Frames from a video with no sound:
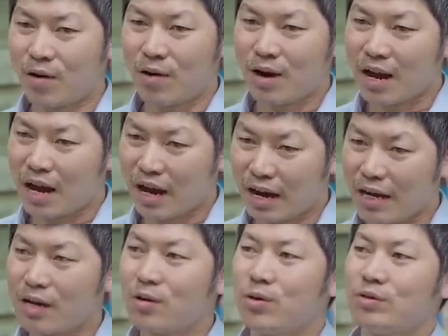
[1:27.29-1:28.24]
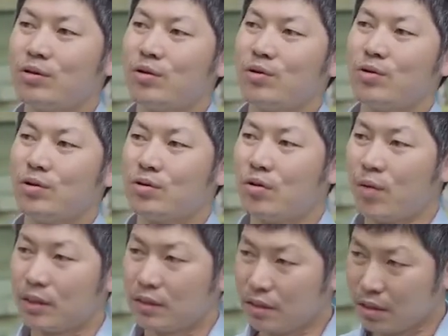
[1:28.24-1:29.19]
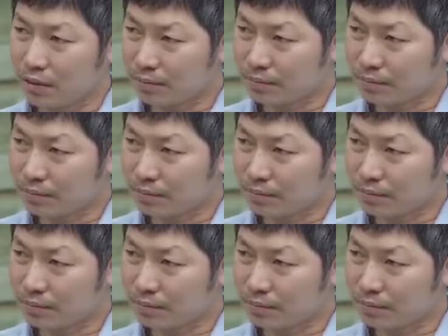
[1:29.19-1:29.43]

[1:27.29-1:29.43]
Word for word: đó là gãy cổ xương đùi do loãng xương